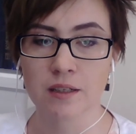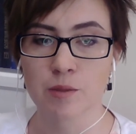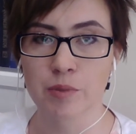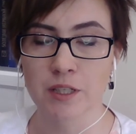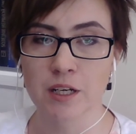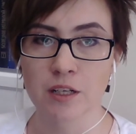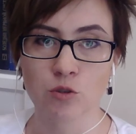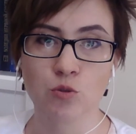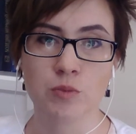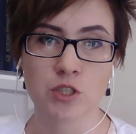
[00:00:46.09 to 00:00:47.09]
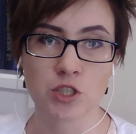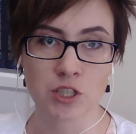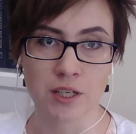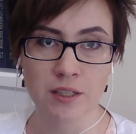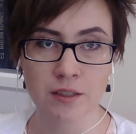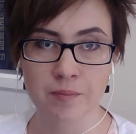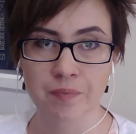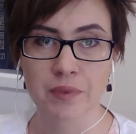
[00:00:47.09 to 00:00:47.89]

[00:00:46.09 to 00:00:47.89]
а, проноран уменьшает,